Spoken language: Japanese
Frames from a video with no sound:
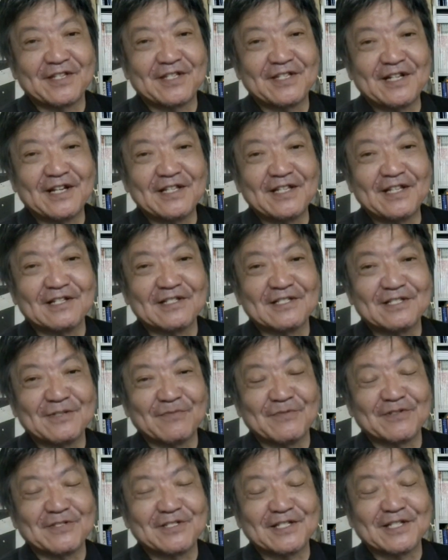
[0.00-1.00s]
嫌いであって
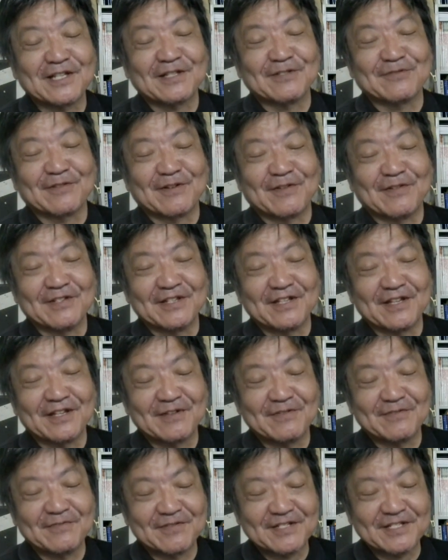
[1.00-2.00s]
も記者さんとかはね